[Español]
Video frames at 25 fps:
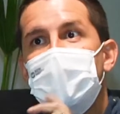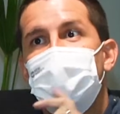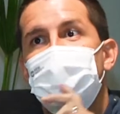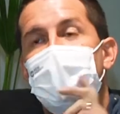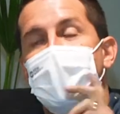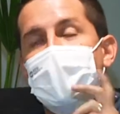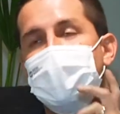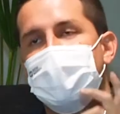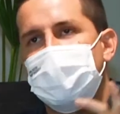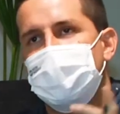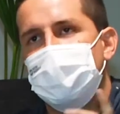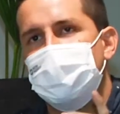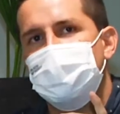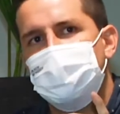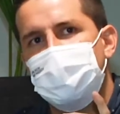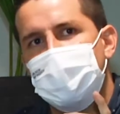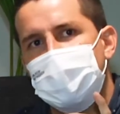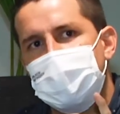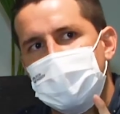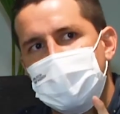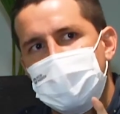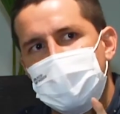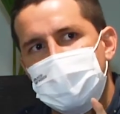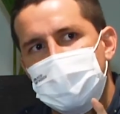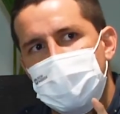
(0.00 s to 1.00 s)
Enrique
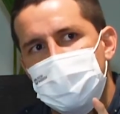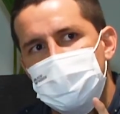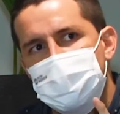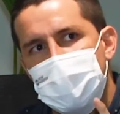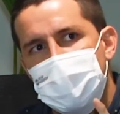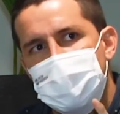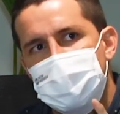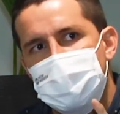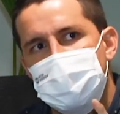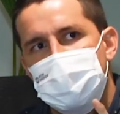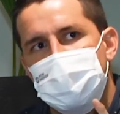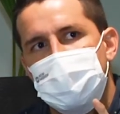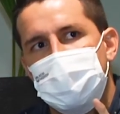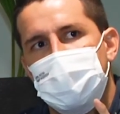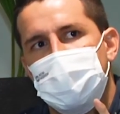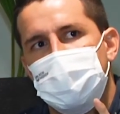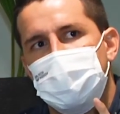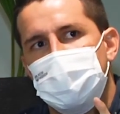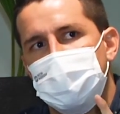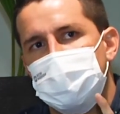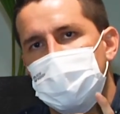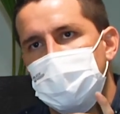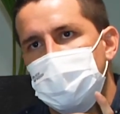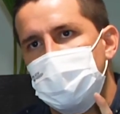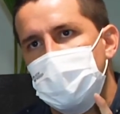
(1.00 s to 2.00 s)
Traba Griffin.
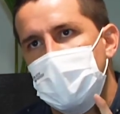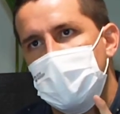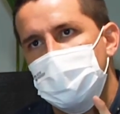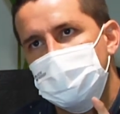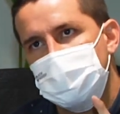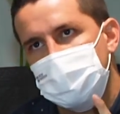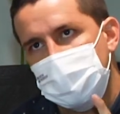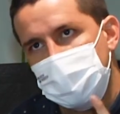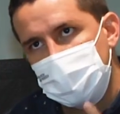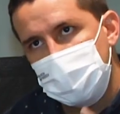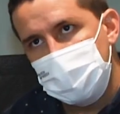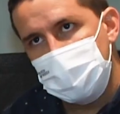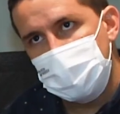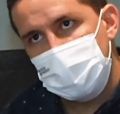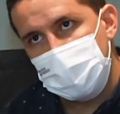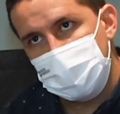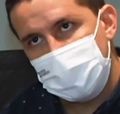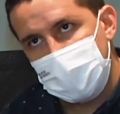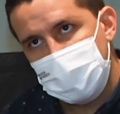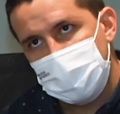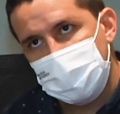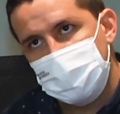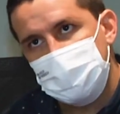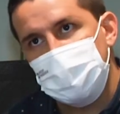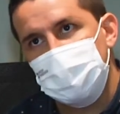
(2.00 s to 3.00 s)
Las
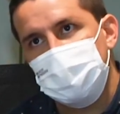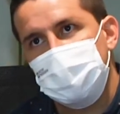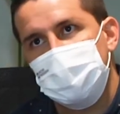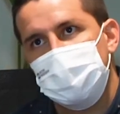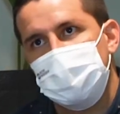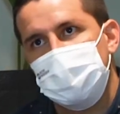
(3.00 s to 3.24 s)
expectativas es que